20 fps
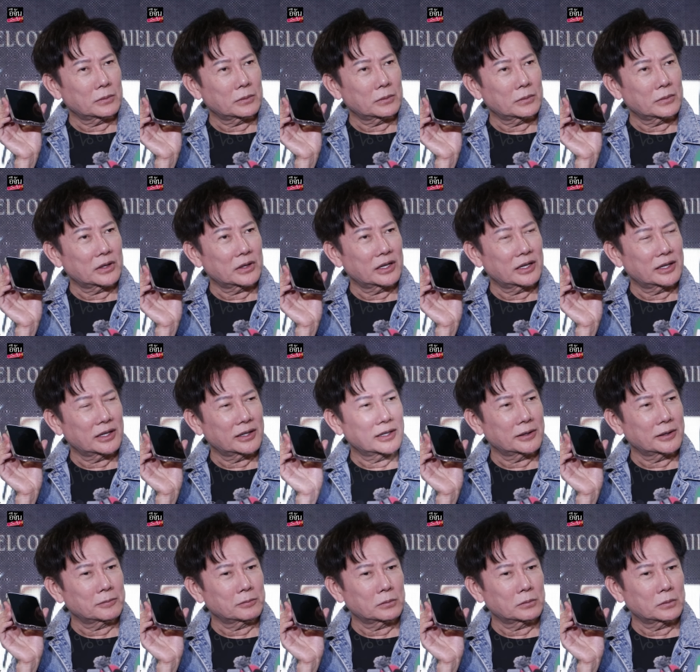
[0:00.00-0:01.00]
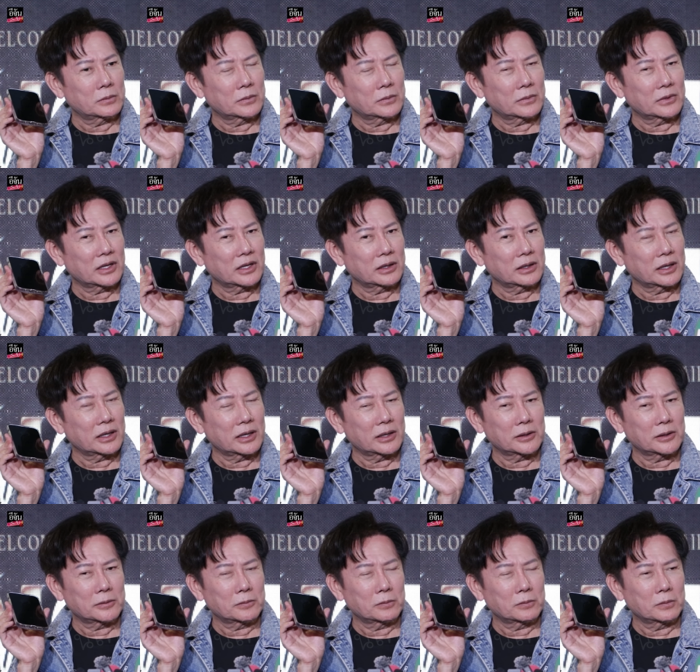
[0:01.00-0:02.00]
คือจริงๆแล้วเขา
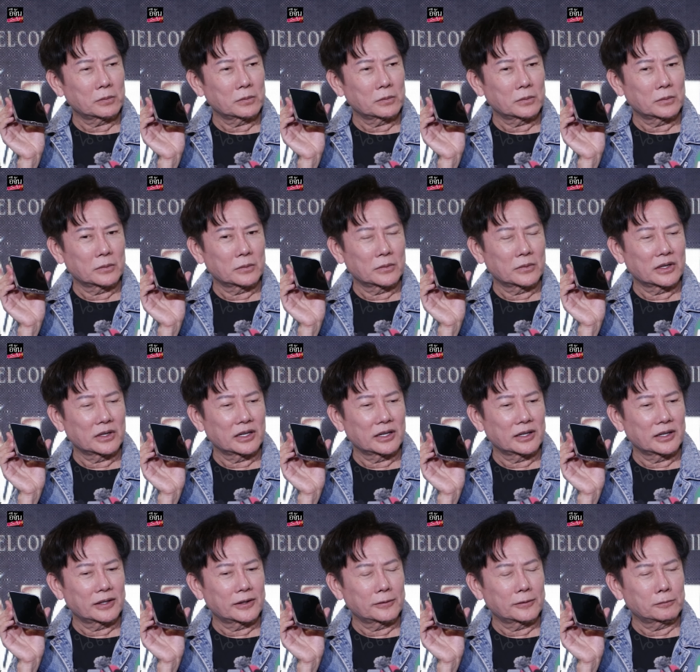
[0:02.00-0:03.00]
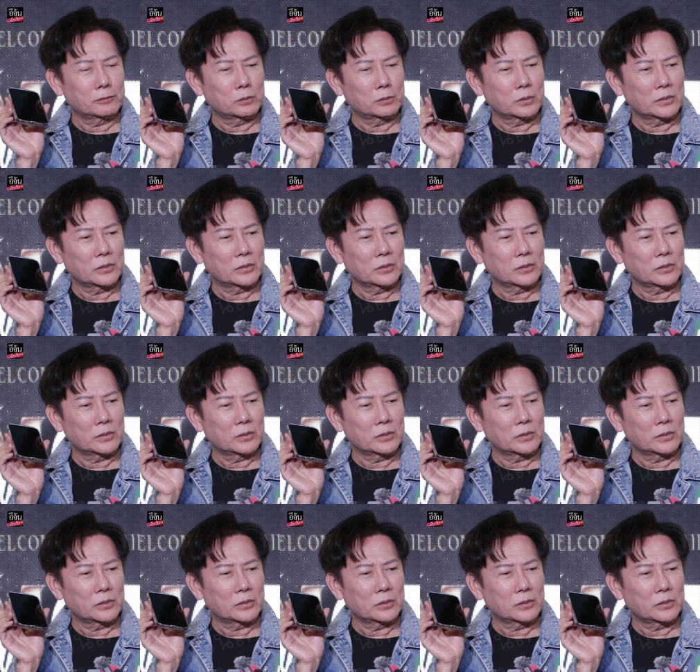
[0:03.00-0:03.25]
มีเพร